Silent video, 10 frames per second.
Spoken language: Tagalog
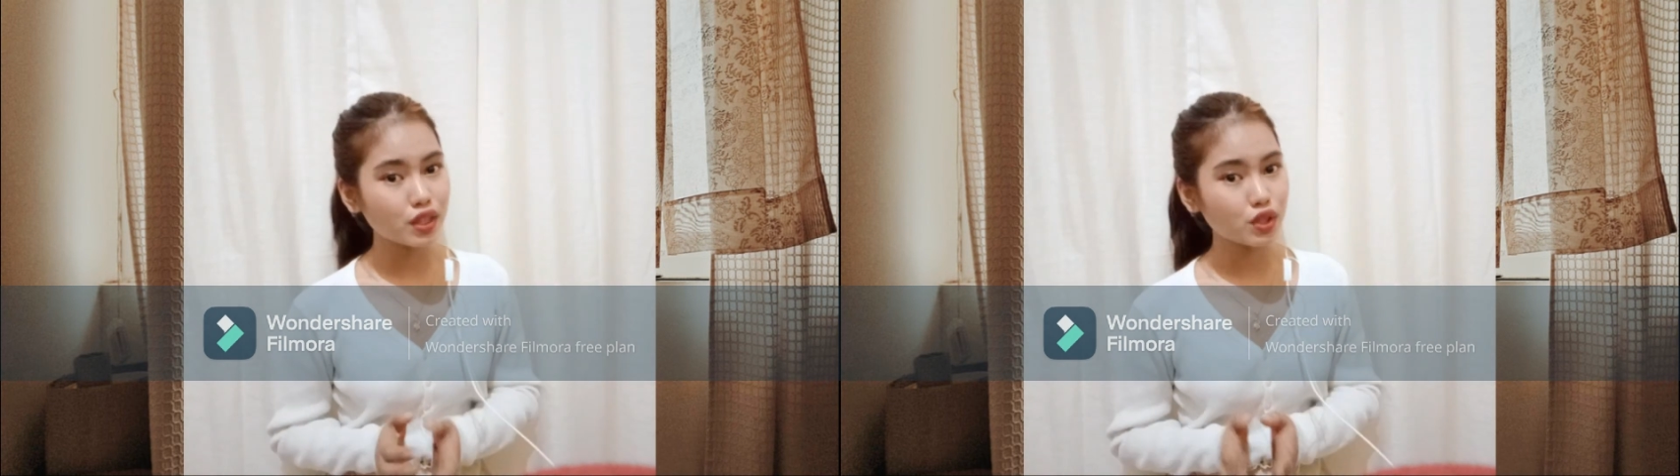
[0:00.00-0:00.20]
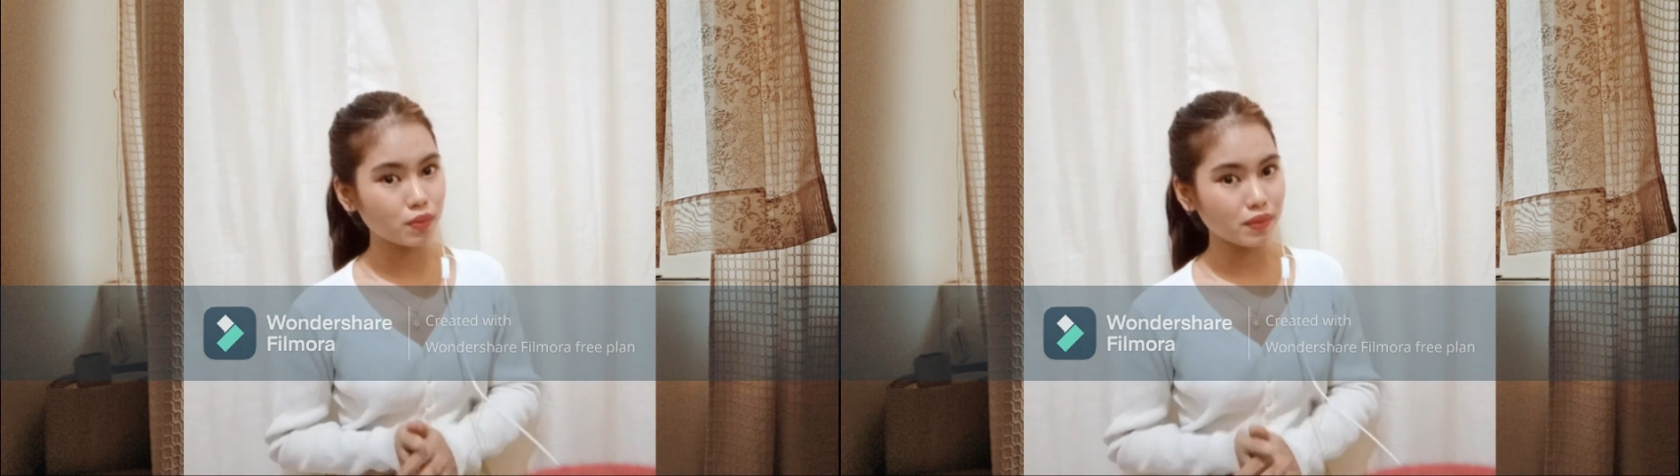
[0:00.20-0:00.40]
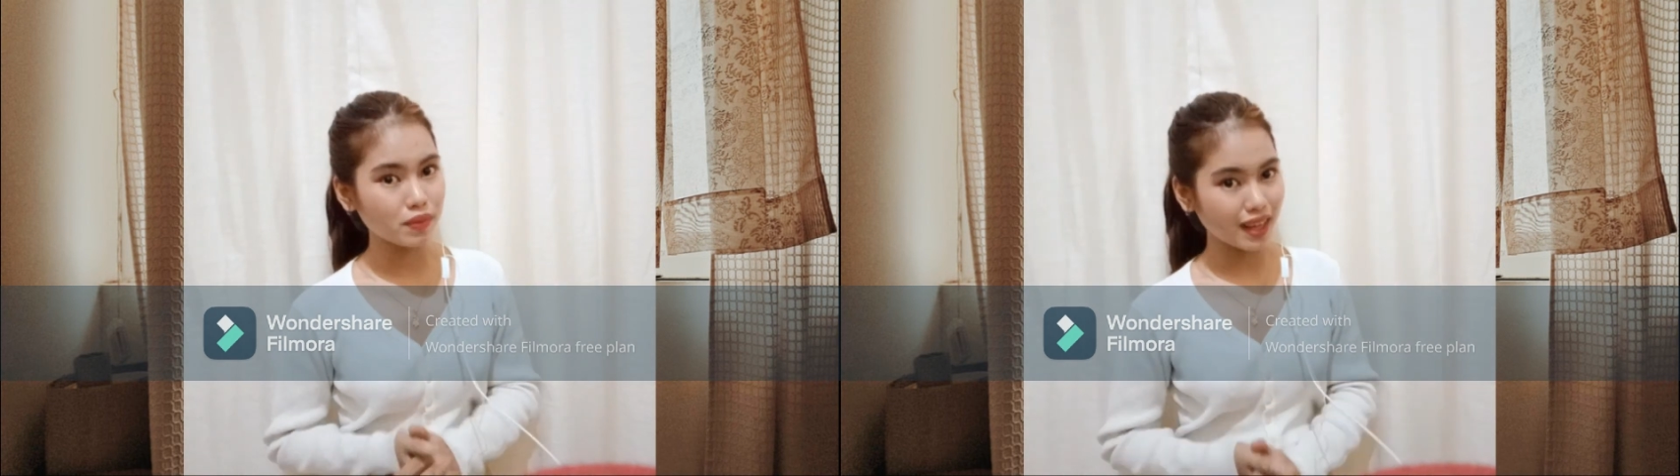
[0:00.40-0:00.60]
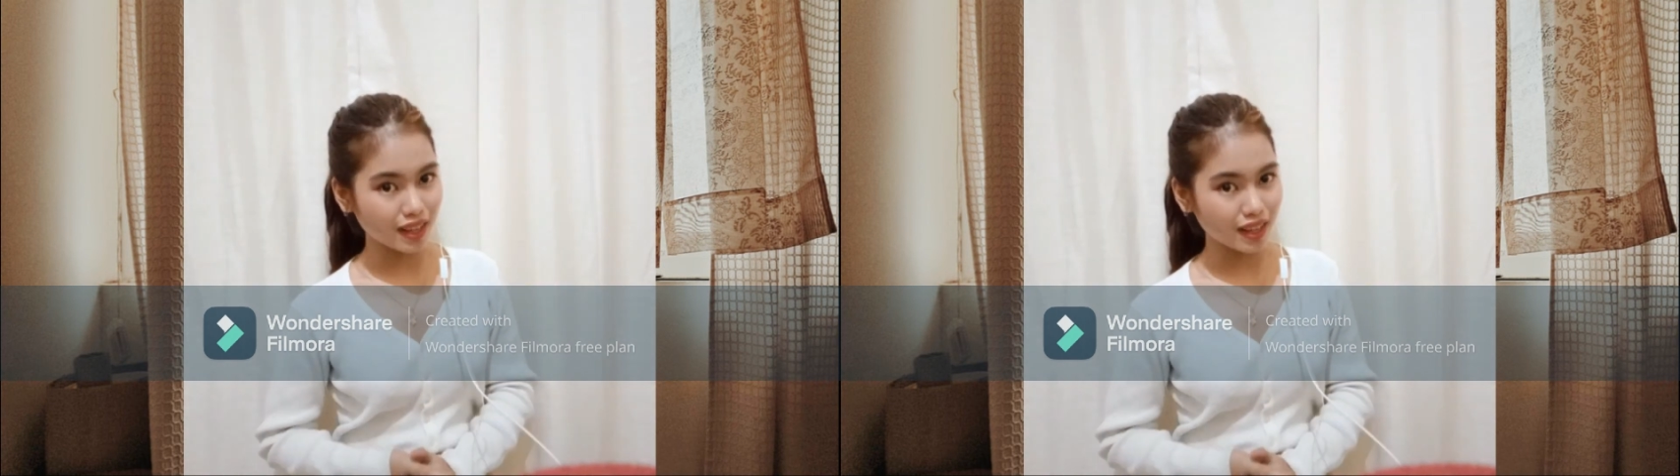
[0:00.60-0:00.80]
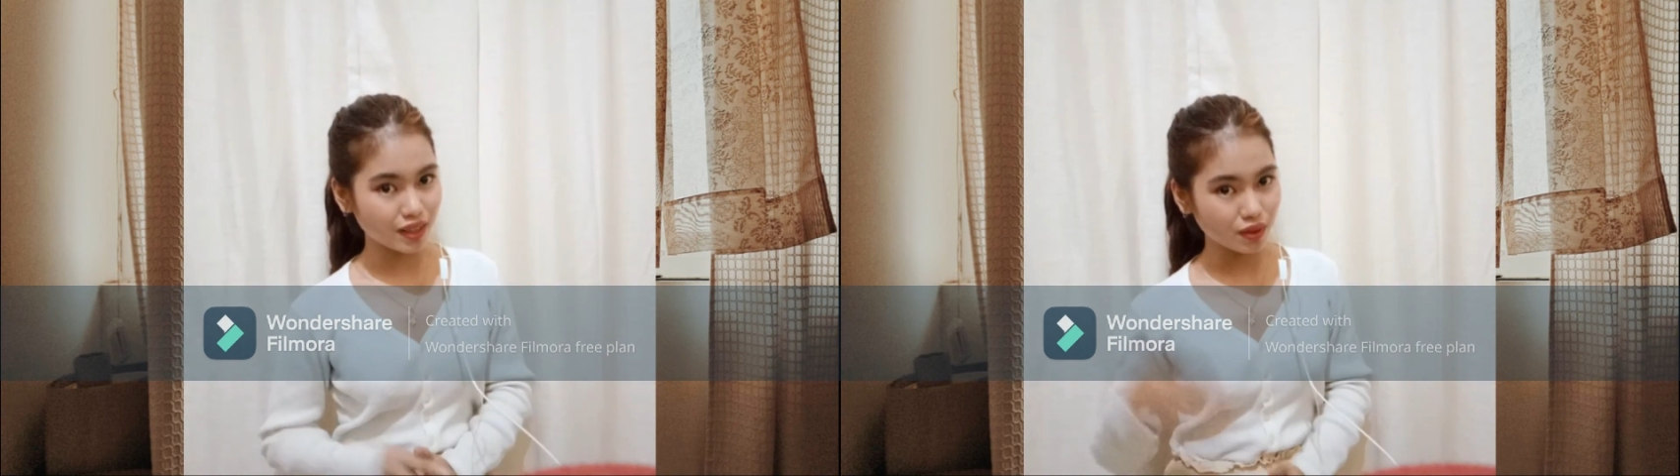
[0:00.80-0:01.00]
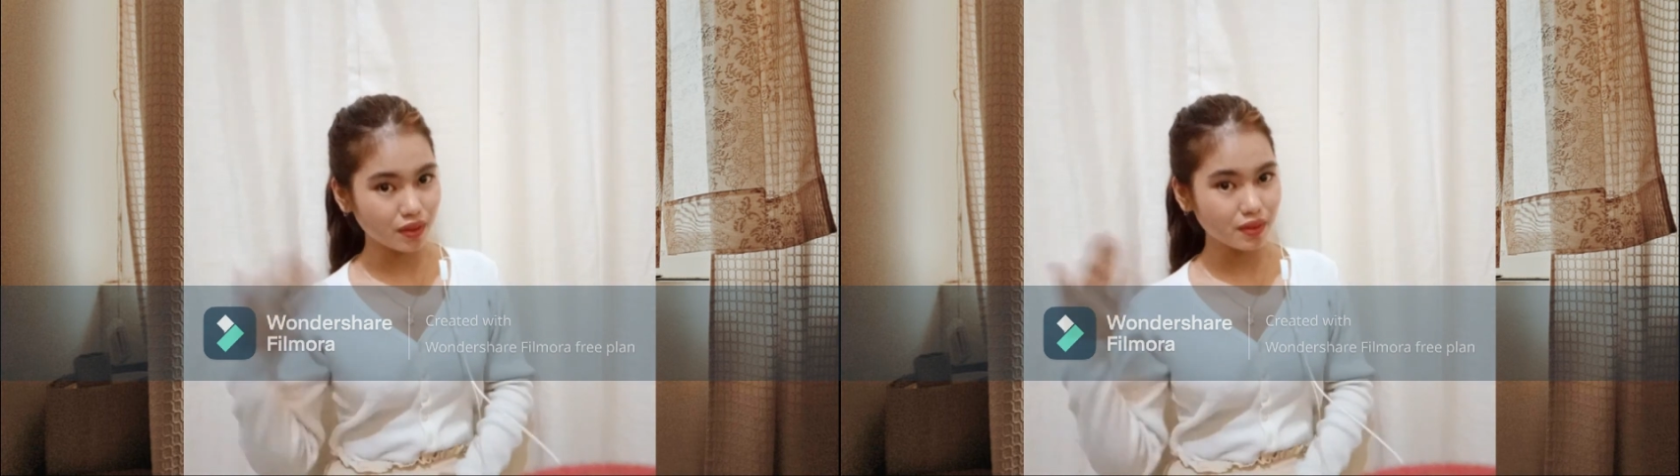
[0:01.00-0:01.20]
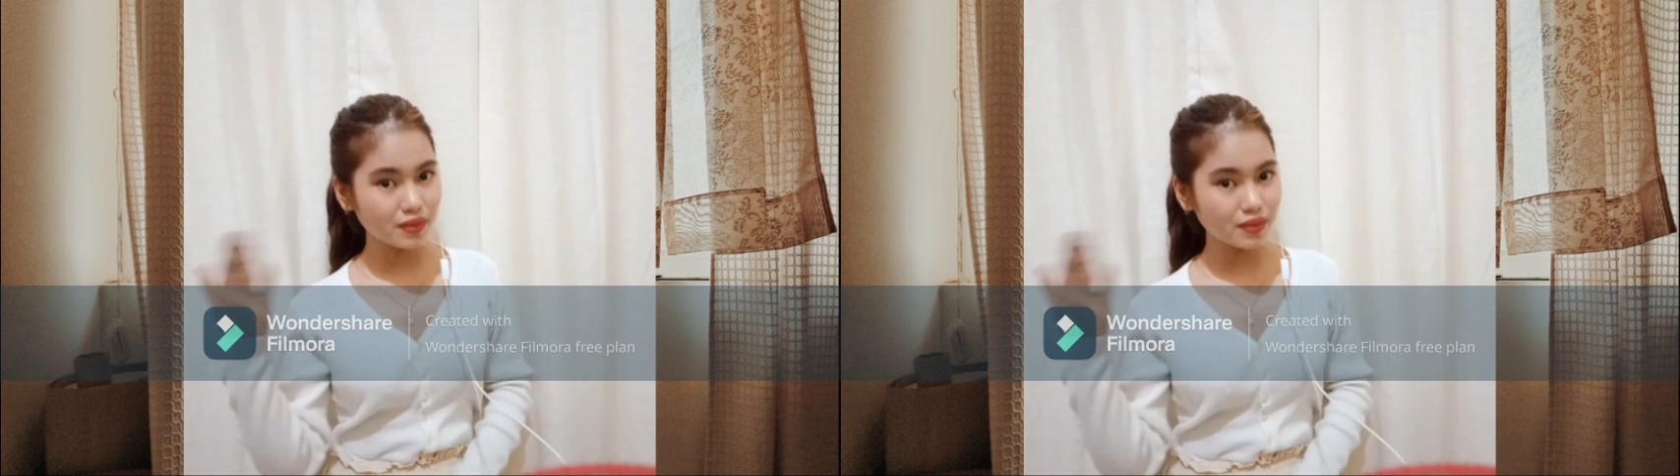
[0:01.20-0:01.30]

Joy Brigado.